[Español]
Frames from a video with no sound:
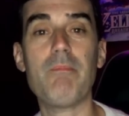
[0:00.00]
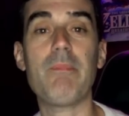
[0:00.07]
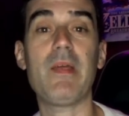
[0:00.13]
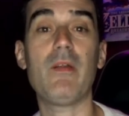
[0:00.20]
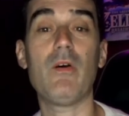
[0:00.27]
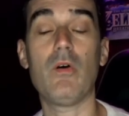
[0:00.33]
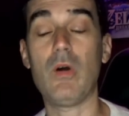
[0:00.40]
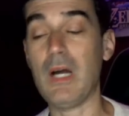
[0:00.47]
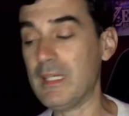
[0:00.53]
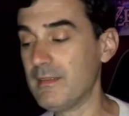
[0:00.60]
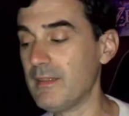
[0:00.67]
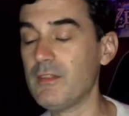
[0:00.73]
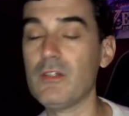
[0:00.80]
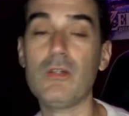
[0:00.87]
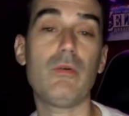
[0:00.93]
pero
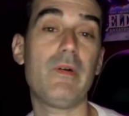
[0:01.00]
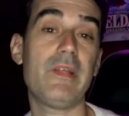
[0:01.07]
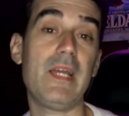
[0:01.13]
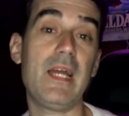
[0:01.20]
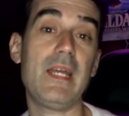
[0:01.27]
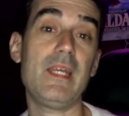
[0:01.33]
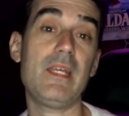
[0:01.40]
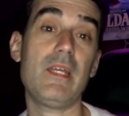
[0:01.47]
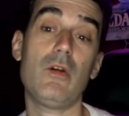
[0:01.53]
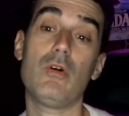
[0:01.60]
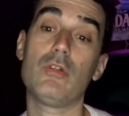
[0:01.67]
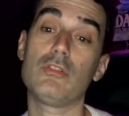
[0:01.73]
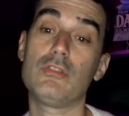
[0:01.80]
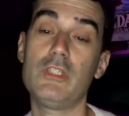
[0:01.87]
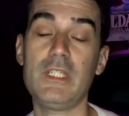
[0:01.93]
antes de que os vayáis,
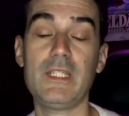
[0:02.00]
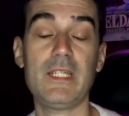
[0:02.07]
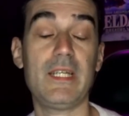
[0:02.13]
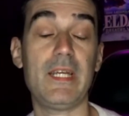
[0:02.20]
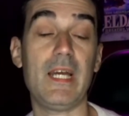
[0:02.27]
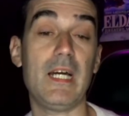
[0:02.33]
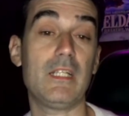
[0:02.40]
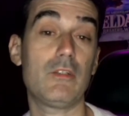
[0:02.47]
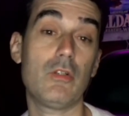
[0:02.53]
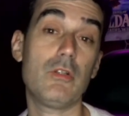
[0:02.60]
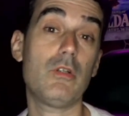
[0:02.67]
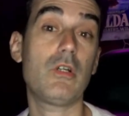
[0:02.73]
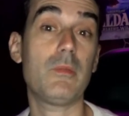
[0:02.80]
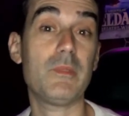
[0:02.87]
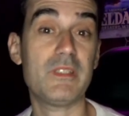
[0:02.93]
os dije a todos
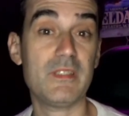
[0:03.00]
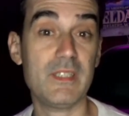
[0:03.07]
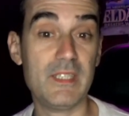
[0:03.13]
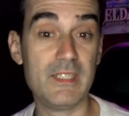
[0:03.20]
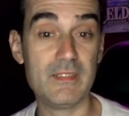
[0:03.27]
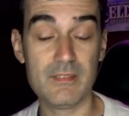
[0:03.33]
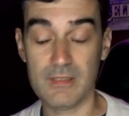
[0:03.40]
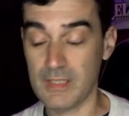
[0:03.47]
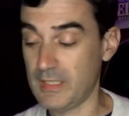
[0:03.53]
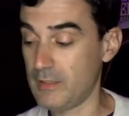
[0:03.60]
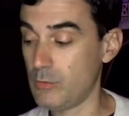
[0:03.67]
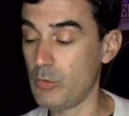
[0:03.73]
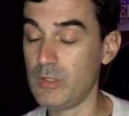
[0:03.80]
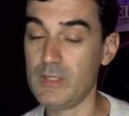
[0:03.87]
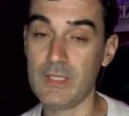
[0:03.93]
los que me seguís en
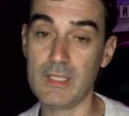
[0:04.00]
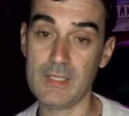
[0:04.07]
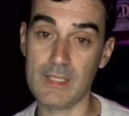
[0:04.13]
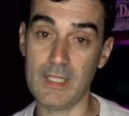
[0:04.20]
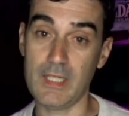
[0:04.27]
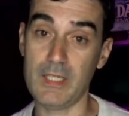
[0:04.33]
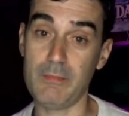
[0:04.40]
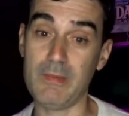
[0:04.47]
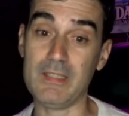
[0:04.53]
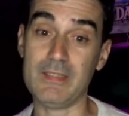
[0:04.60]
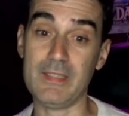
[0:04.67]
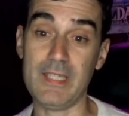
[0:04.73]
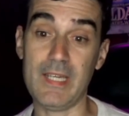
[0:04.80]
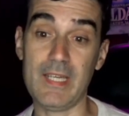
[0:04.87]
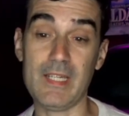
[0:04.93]
Twitter que iba a
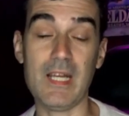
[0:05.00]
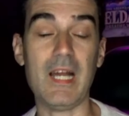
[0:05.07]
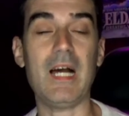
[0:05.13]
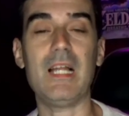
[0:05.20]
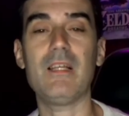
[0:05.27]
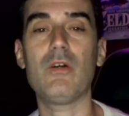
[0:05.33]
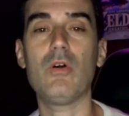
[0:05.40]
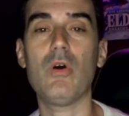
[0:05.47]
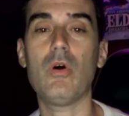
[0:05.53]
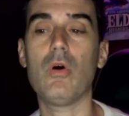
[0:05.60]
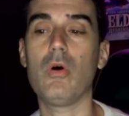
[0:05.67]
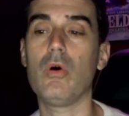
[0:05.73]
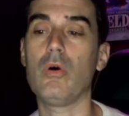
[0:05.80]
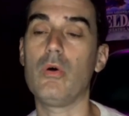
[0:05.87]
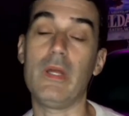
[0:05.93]
tener
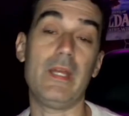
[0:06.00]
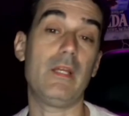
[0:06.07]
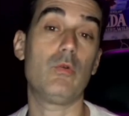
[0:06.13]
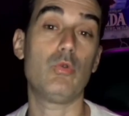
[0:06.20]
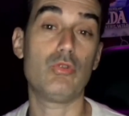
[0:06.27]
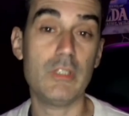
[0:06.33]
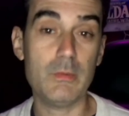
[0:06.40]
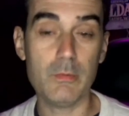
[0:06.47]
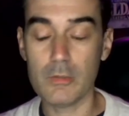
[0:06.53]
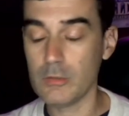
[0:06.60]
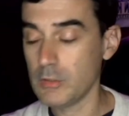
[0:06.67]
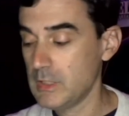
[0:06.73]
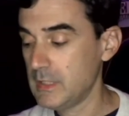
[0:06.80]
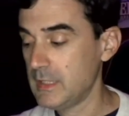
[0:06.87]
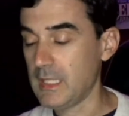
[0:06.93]
algo exclusivo
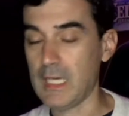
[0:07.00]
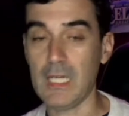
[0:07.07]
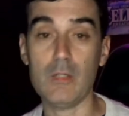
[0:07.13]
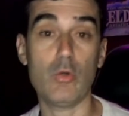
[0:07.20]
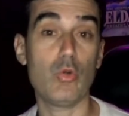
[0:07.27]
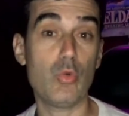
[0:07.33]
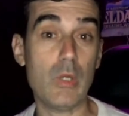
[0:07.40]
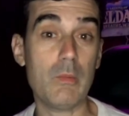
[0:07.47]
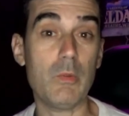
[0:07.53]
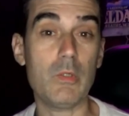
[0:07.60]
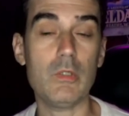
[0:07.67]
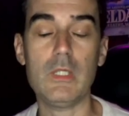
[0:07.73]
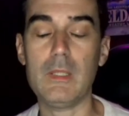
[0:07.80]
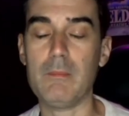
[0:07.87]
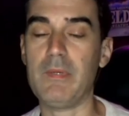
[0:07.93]
algo
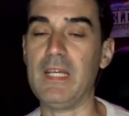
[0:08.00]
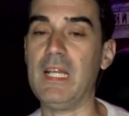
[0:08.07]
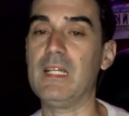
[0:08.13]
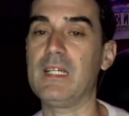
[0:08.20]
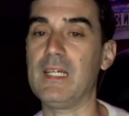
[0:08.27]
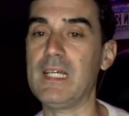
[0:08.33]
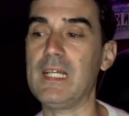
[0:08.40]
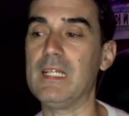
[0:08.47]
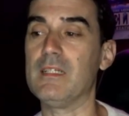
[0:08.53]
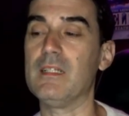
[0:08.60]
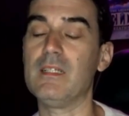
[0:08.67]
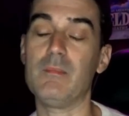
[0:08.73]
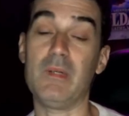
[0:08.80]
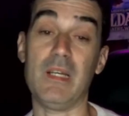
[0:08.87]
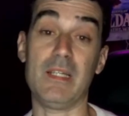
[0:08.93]
nuevo para el canal,
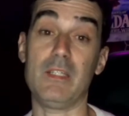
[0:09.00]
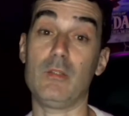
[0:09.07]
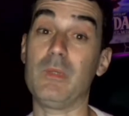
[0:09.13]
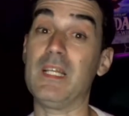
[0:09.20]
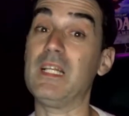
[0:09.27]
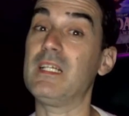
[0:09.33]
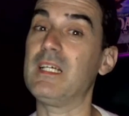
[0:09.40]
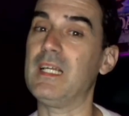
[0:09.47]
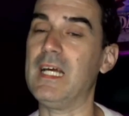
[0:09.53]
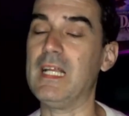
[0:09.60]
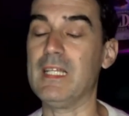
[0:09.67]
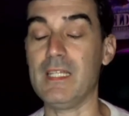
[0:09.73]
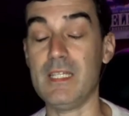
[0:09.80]
para retomar el canal.